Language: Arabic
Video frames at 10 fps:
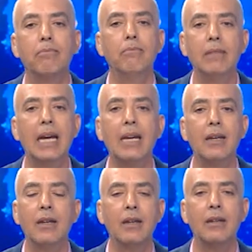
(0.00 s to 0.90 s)
لا
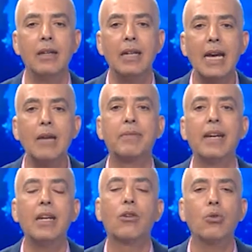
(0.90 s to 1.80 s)
لا
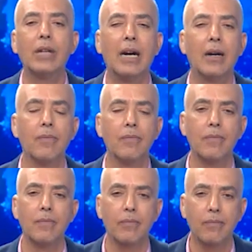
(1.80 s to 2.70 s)
يمتلكونها
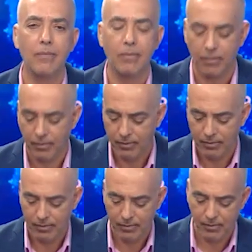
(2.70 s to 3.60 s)

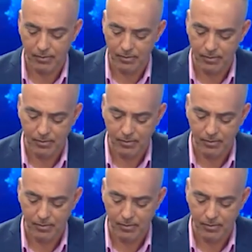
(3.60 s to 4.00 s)
نعم هو